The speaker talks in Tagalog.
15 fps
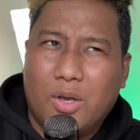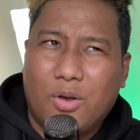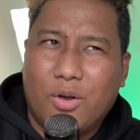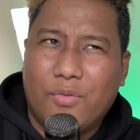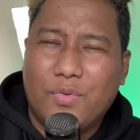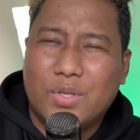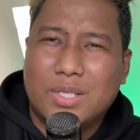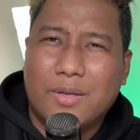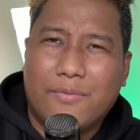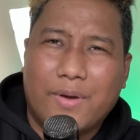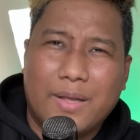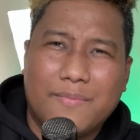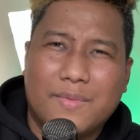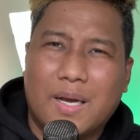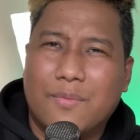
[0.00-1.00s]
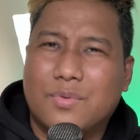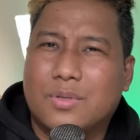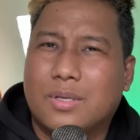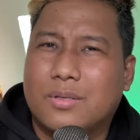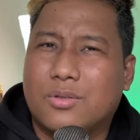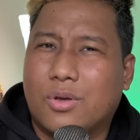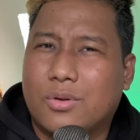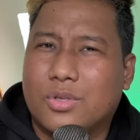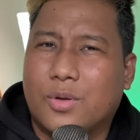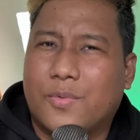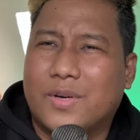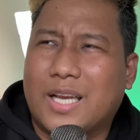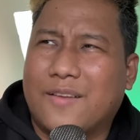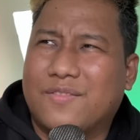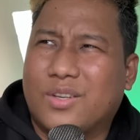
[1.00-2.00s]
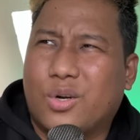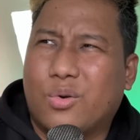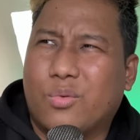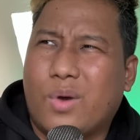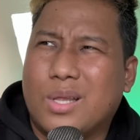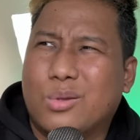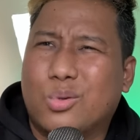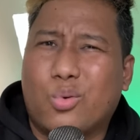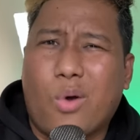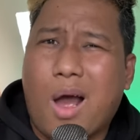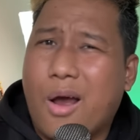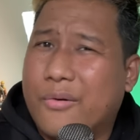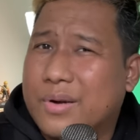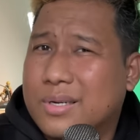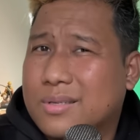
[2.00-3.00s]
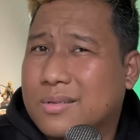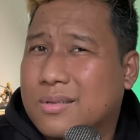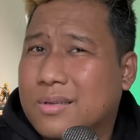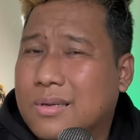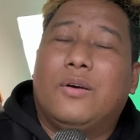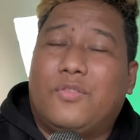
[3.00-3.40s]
obvious na frame drops and so on and so forth after 1 to 2 hours.